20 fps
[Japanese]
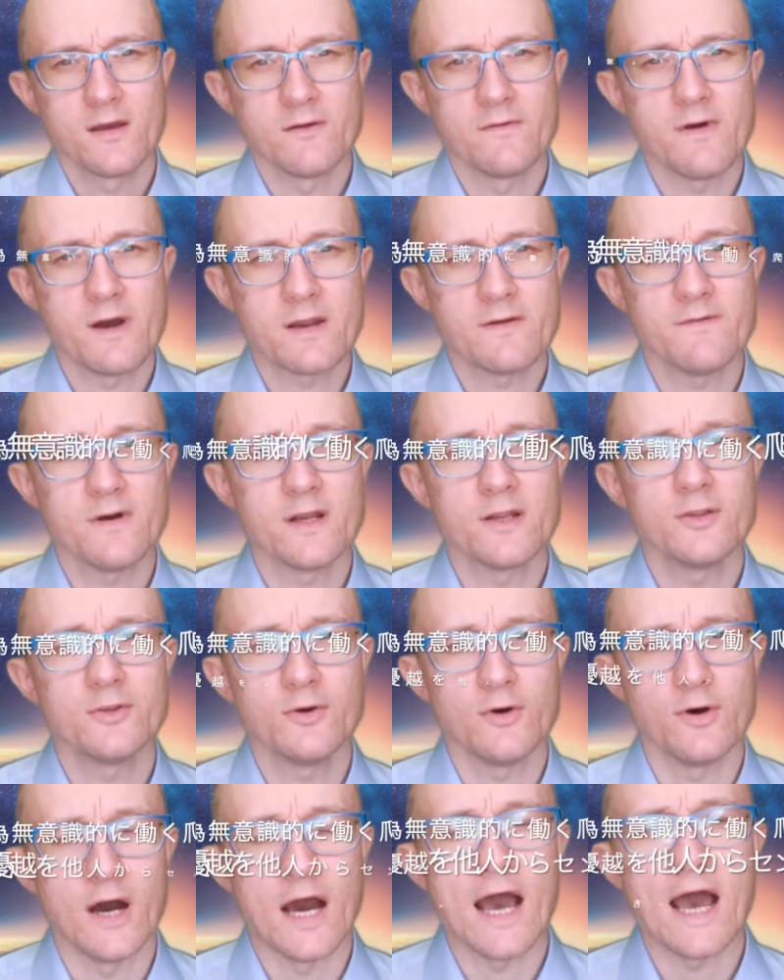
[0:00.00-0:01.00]
我々
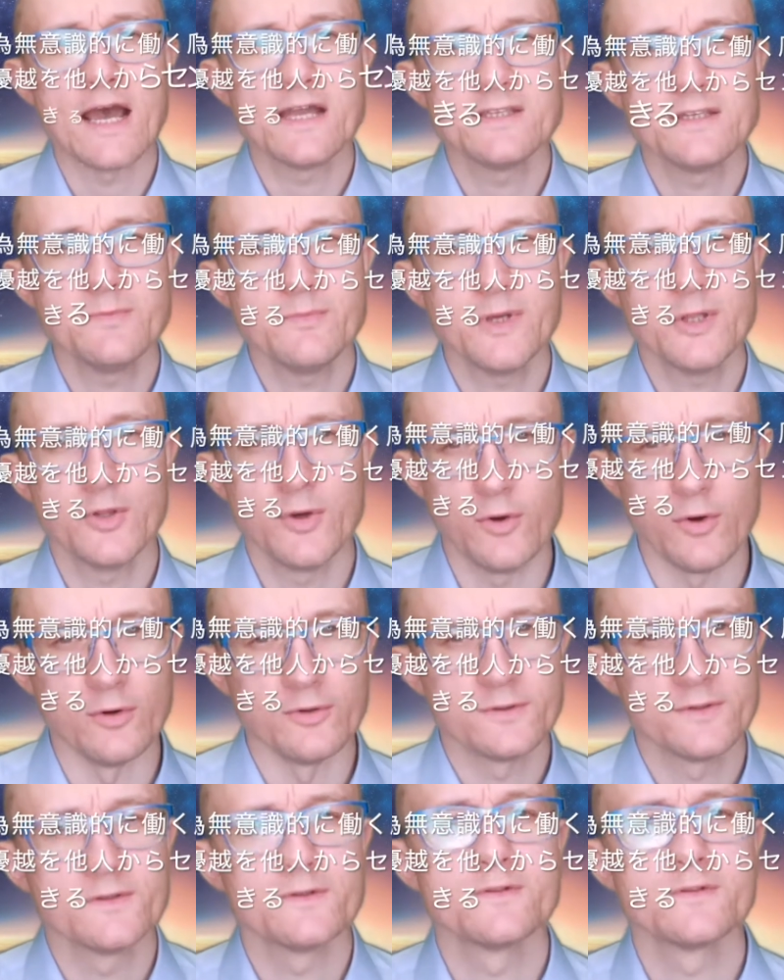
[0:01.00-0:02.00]
の初め
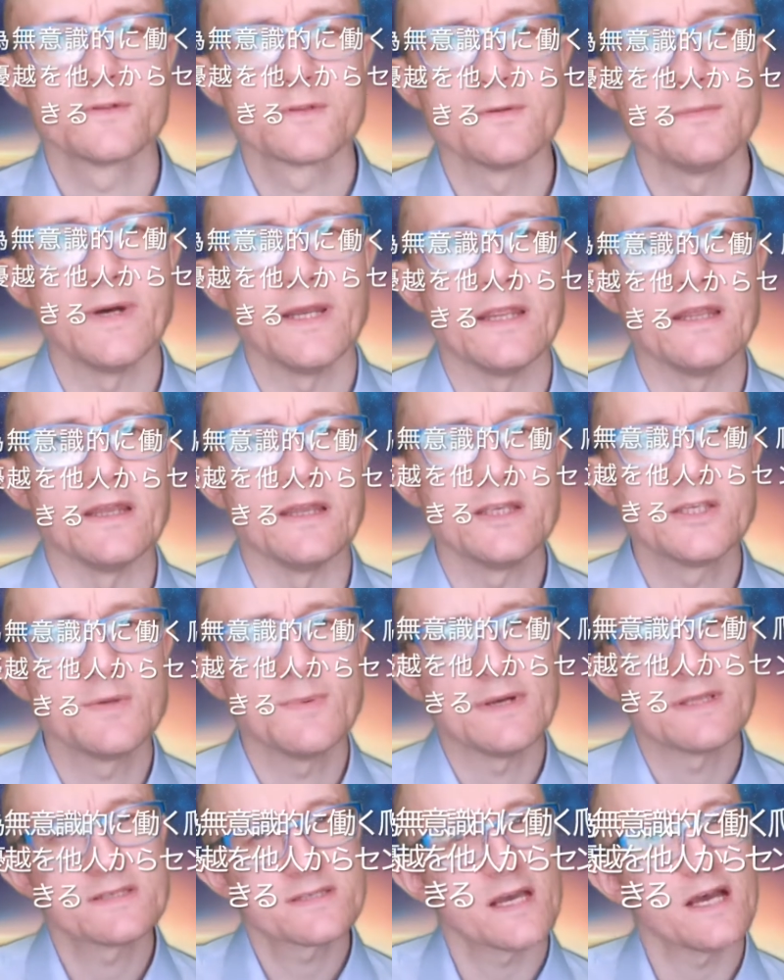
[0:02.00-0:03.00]
のつまり一
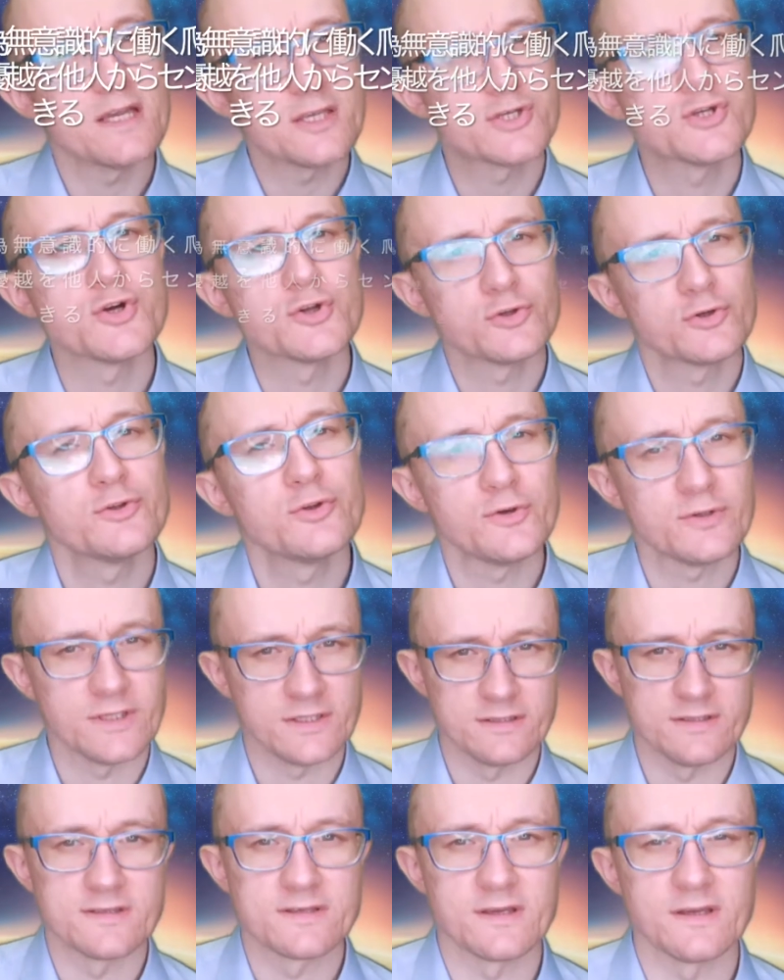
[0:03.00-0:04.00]
番最初の脳な
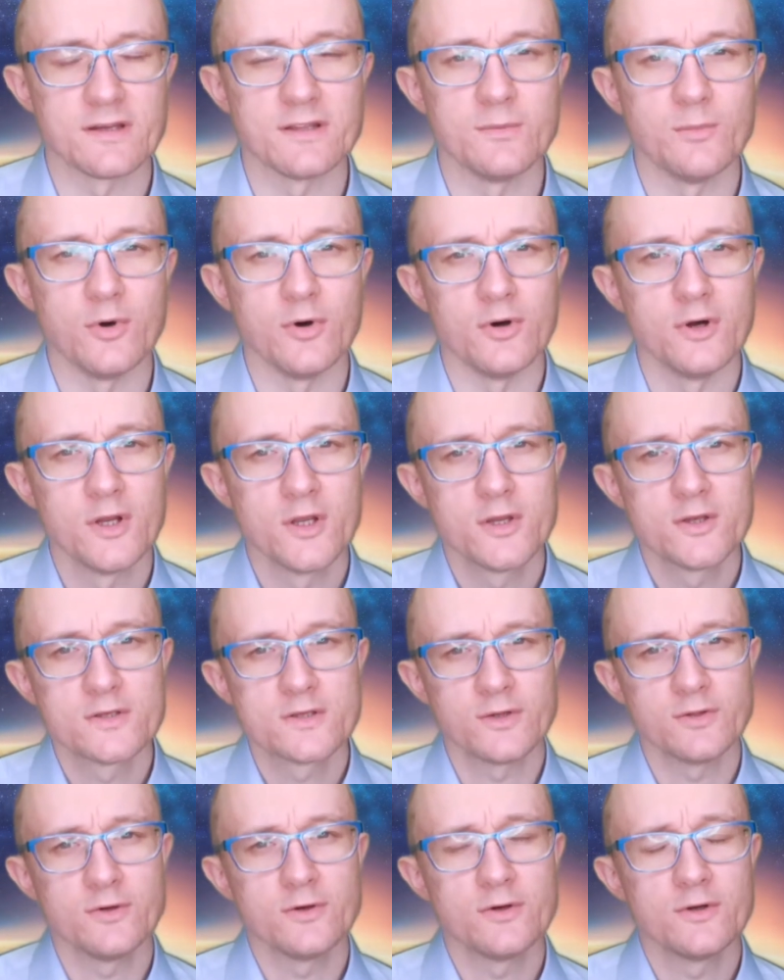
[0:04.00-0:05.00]
んですけれども
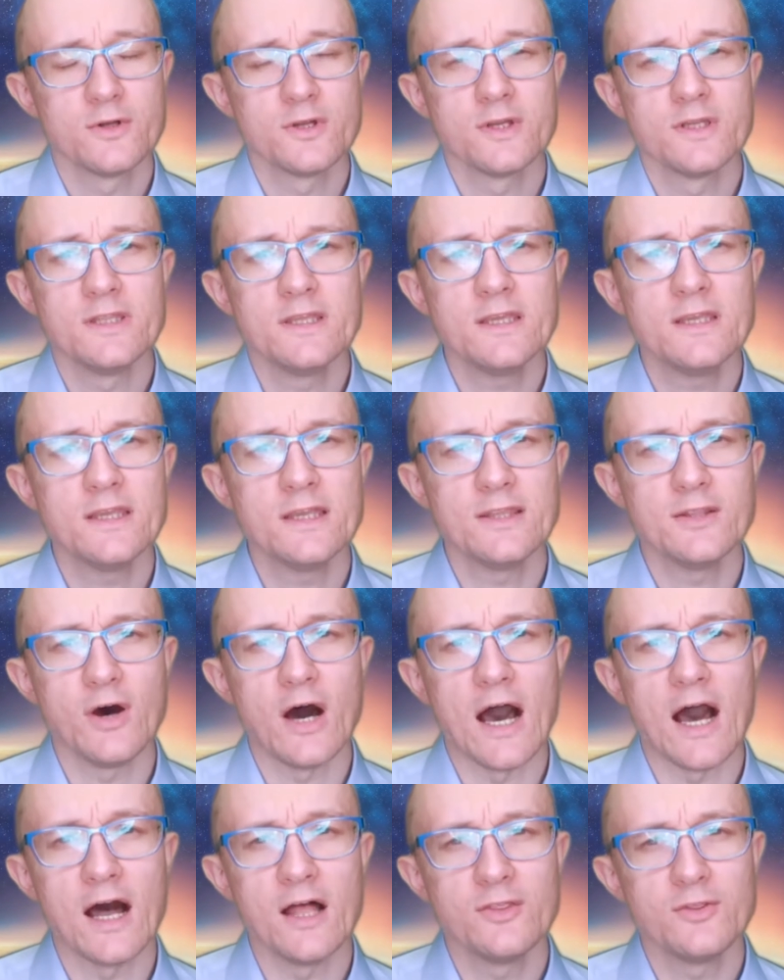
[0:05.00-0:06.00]
その人間の
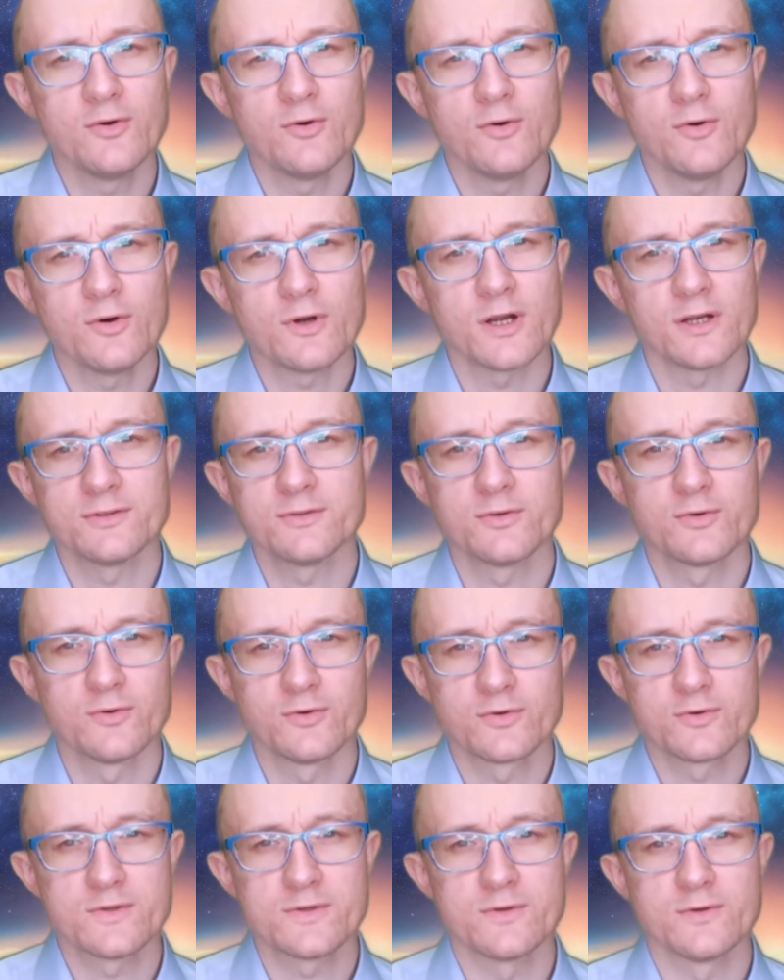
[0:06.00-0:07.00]
反応を
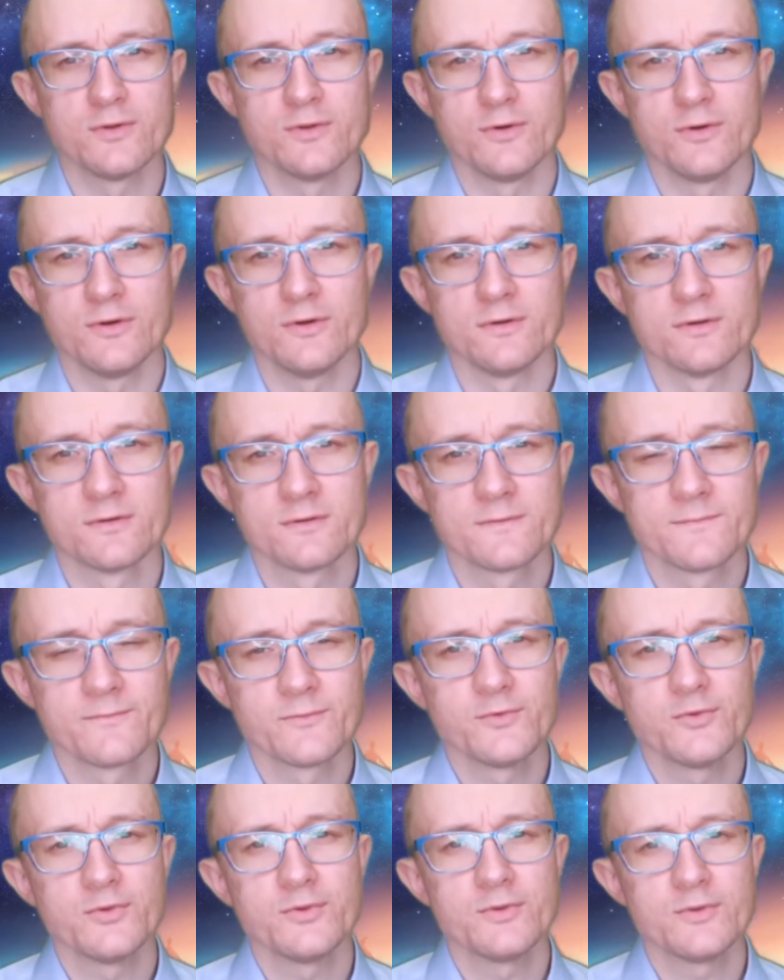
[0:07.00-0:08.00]
コントロールする脳
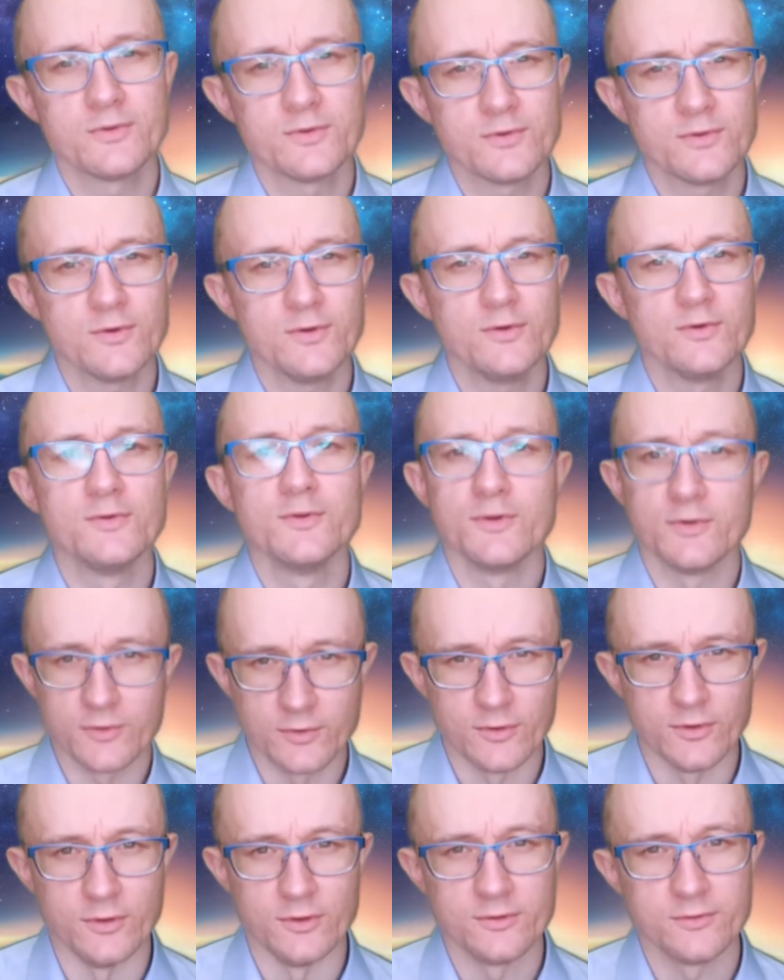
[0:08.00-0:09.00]
というの
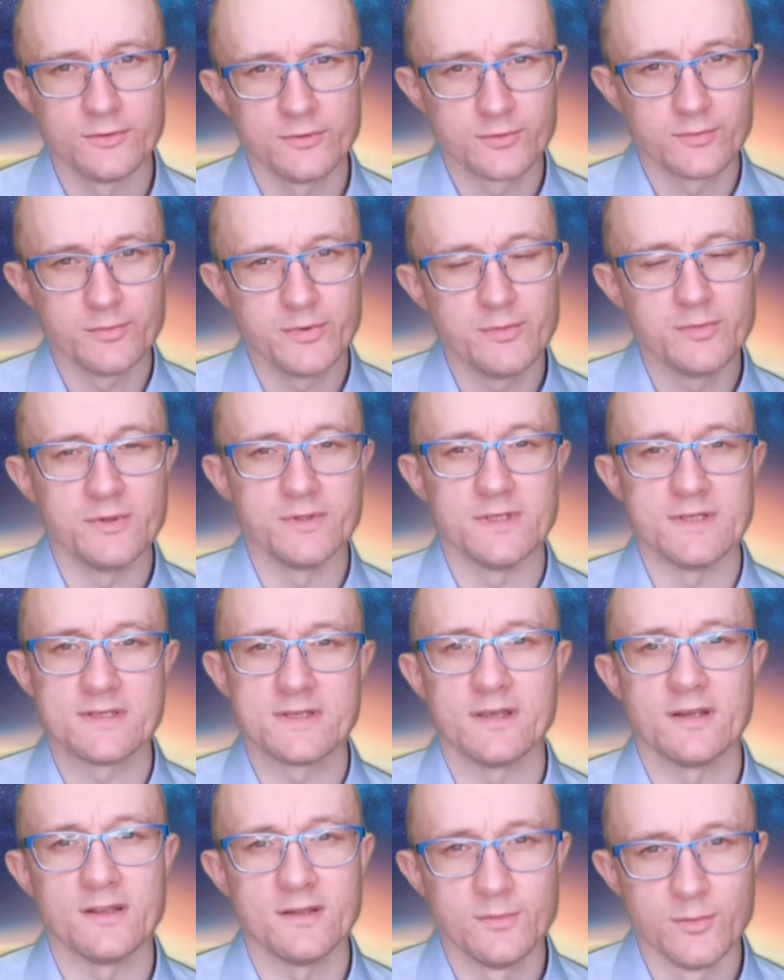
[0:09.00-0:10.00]
の部分です
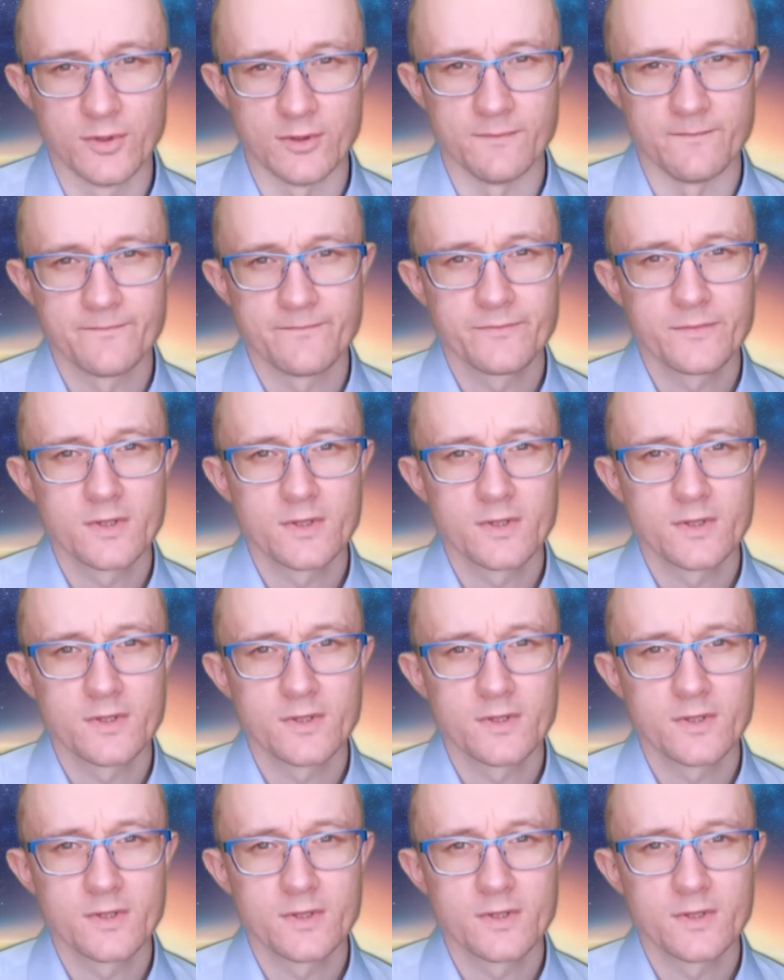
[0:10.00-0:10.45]
けれども